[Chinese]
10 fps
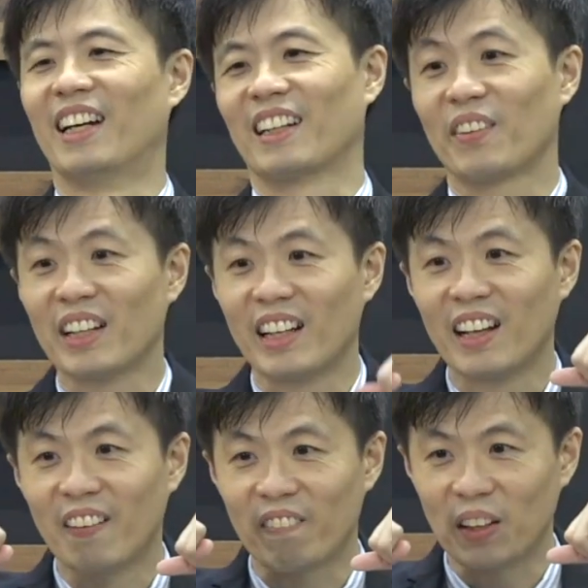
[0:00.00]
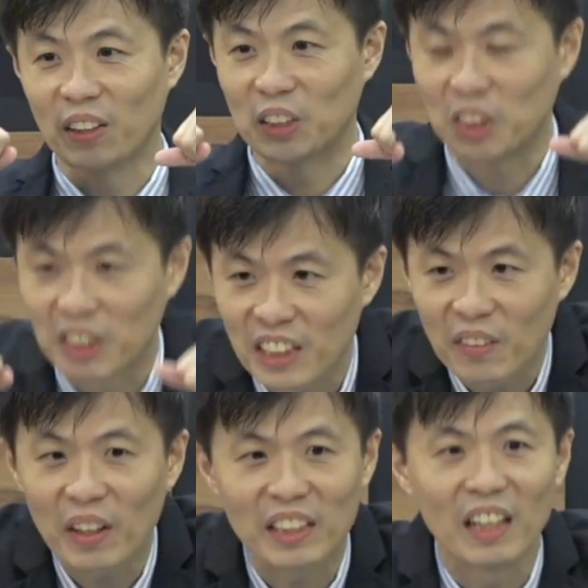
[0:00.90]
各位，很奇
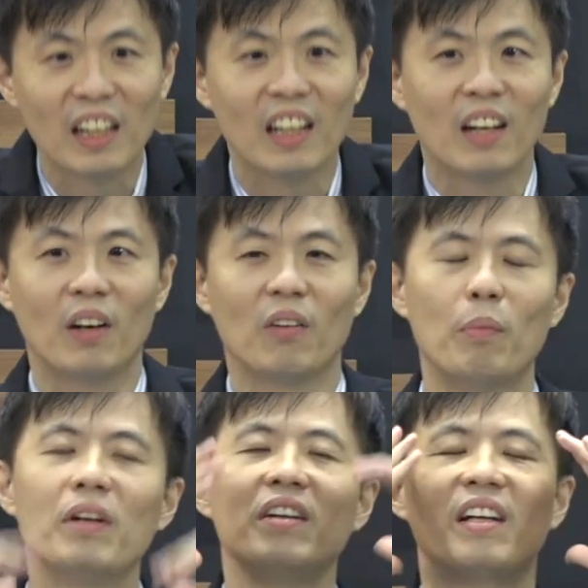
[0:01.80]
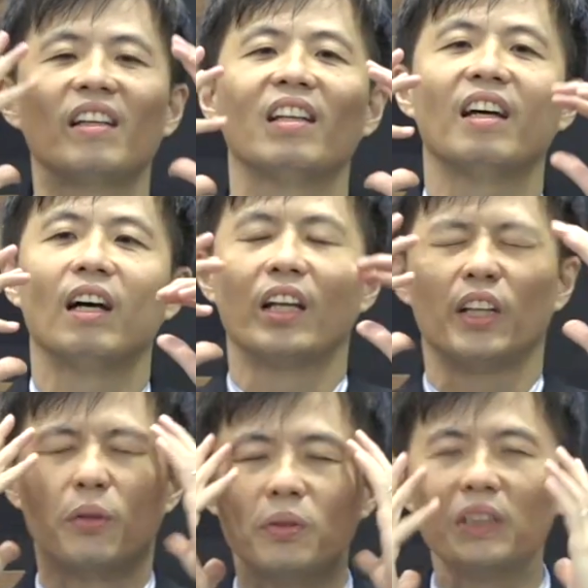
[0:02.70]
怪的，我们人
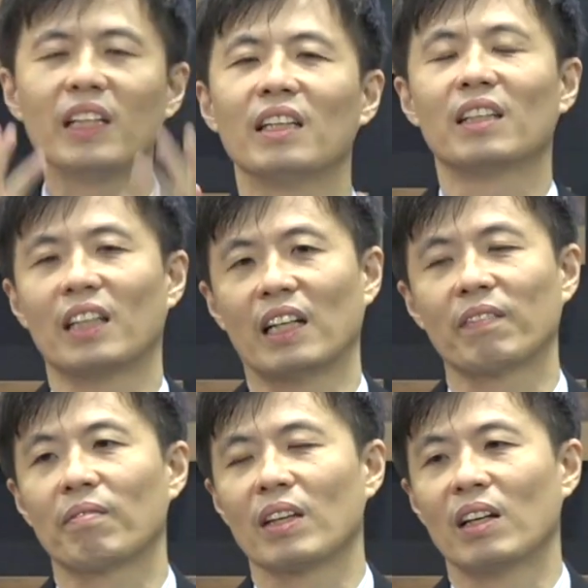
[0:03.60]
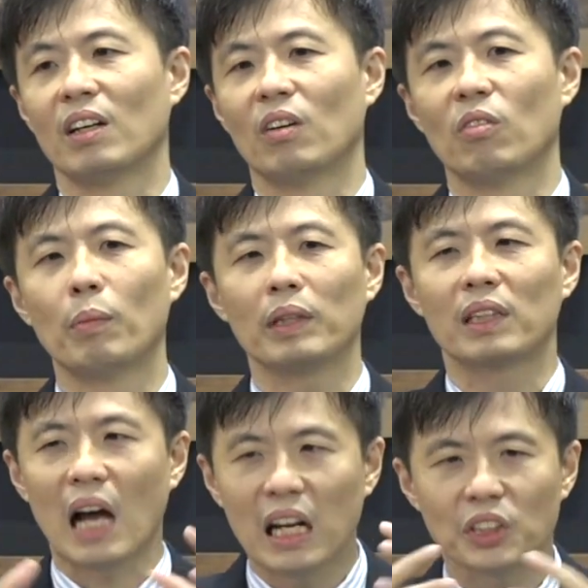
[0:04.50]
有限的人，我们
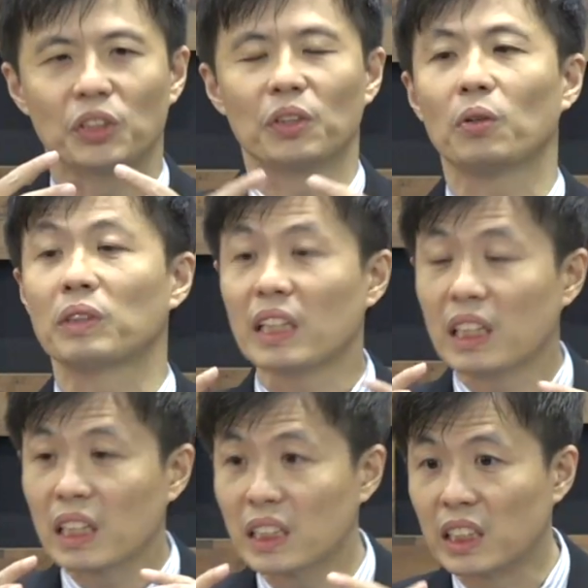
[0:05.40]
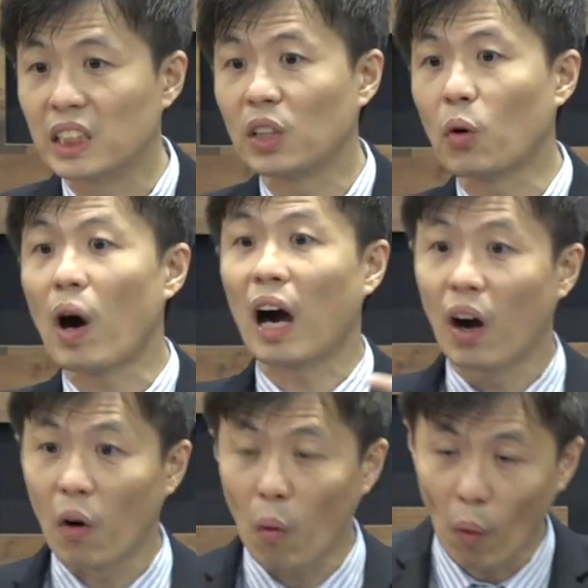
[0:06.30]
当时候在那个情况
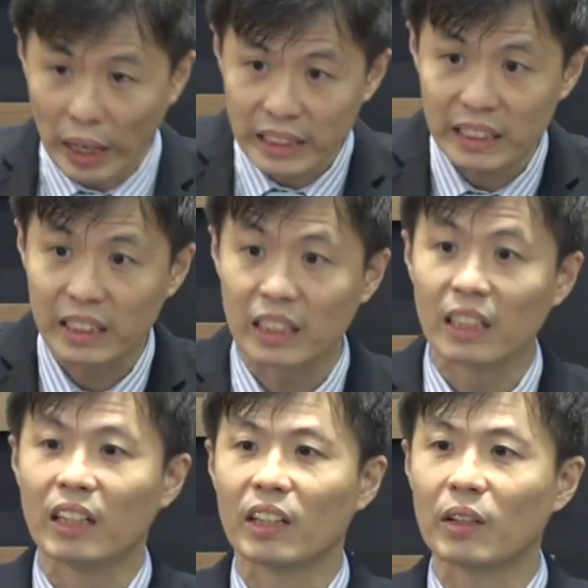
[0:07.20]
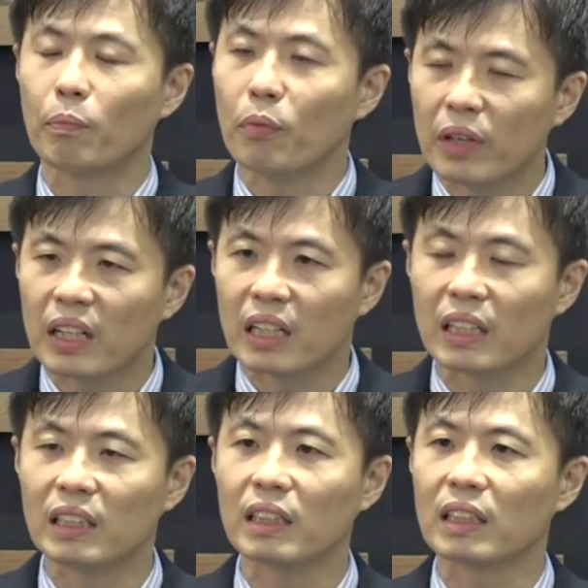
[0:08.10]
环境，也不能